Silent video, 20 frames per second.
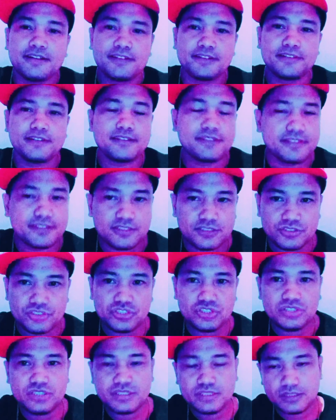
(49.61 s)
ang um,
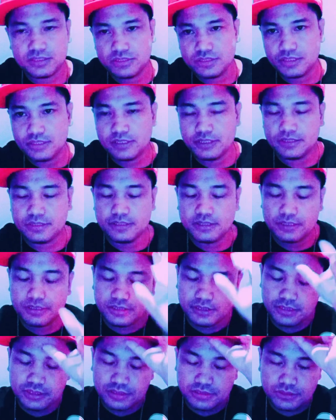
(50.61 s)
learning
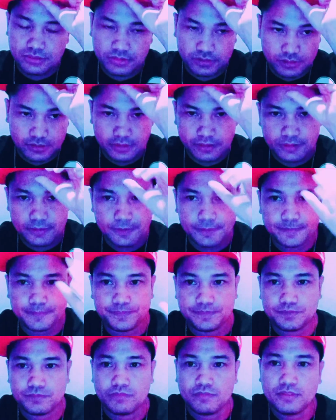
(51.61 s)
agility is, uh,
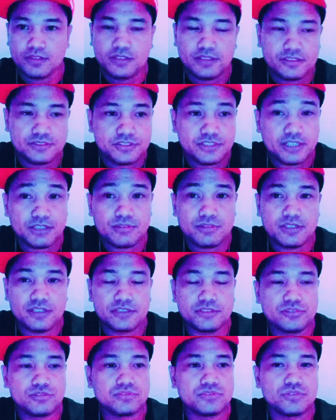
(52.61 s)
check ko
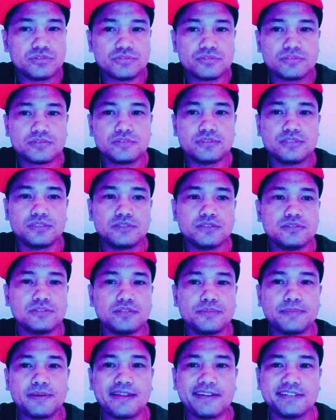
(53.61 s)
lang yung notes ko dito
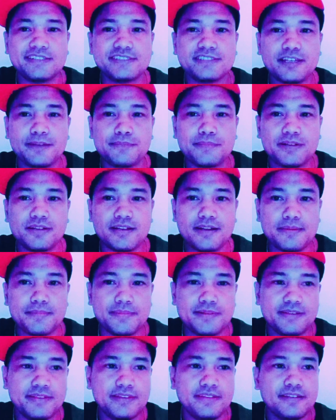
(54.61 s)
no, para hindi tayo
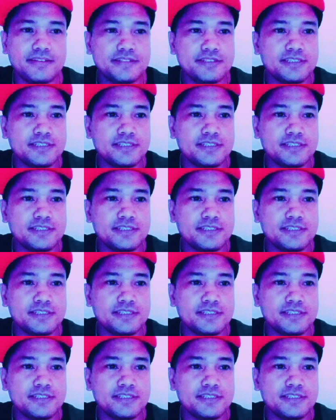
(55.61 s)
magkamali.